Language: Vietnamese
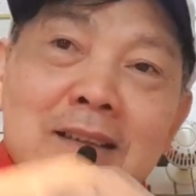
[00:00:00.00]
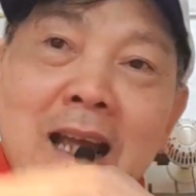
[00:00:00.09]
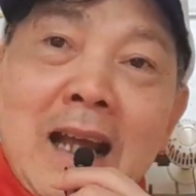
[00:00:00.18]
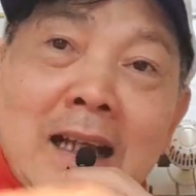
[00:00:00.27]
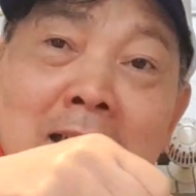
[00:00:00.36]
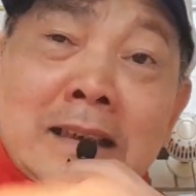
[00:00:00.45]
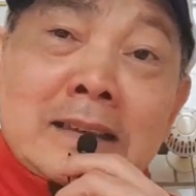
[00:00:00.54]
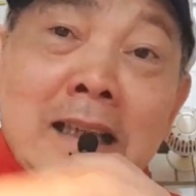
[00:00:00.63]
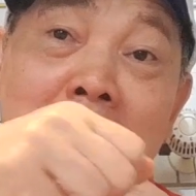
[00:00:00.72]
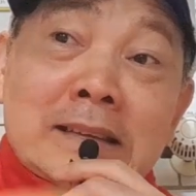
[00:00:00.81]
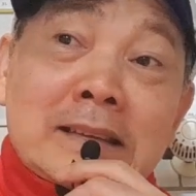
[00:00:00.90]
thằng
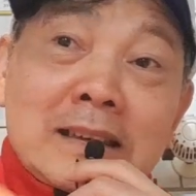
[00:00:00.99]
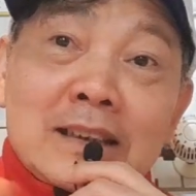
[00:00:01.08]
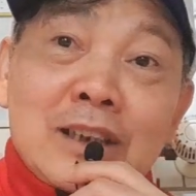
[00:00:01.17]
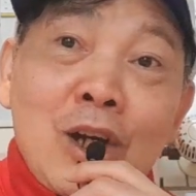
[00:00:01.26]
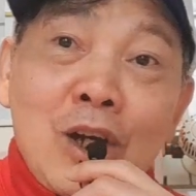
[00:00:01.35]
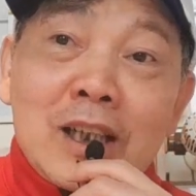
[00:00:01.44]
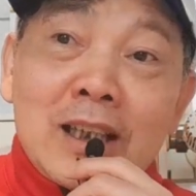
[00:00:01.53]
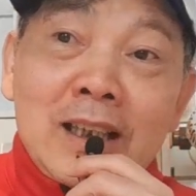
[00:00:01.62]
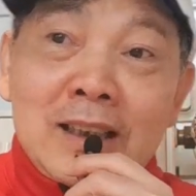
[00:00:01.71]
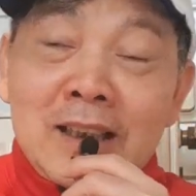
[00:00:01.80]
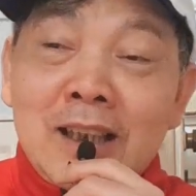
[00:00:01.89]
dân Đức nó
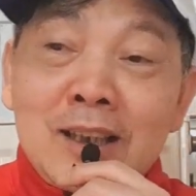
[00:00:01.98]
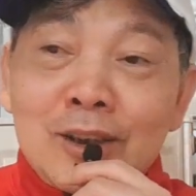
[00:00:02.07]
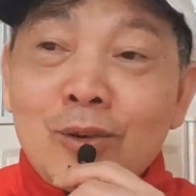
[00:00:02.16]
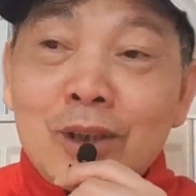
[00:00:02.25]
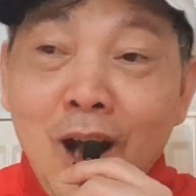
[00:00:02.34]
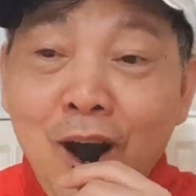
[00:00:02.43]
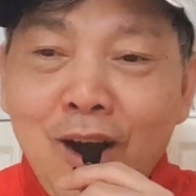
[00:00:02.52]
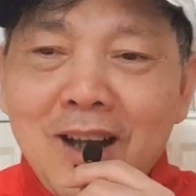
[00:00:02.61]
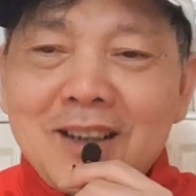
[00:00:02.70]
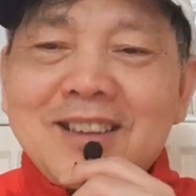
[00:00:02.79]
kỳ thị tôi đó